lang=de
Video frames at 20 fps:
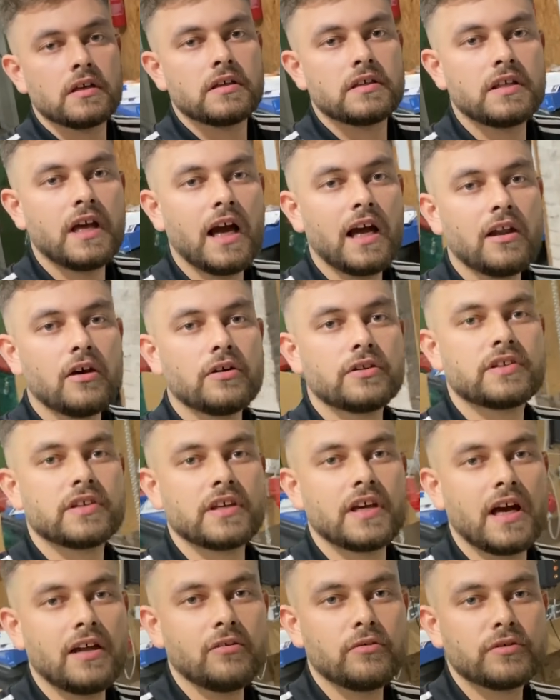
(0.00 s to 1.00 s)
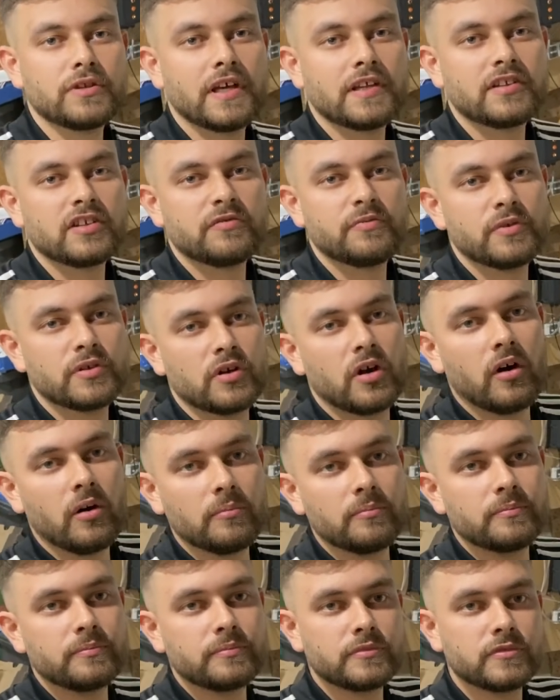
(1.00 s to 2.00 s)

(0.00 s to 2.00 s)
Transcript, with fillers: Ja Leute, hallo und herzlich willkommen